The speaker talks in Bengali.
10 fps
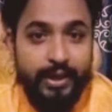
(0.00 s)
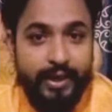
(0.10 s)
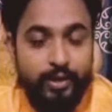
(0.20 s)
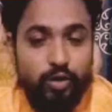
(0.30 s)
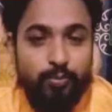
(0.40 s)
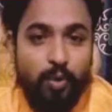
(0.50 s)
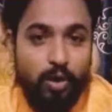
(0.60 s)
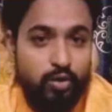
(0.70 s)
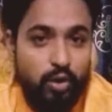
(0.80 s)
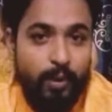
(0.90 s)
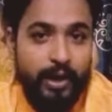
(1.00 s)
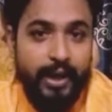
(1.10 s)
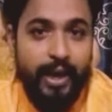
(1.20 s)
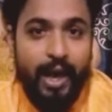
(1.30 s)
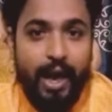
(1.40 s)
কিন্তু বর্তমানে
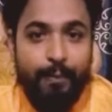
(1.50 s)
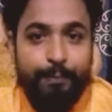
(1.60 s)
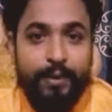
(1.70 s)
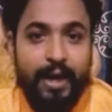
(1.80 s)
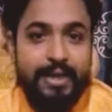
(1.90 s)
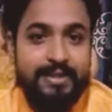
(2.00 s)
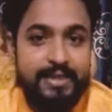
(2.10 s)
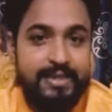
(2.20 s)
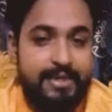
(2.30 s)
আপনার এই যে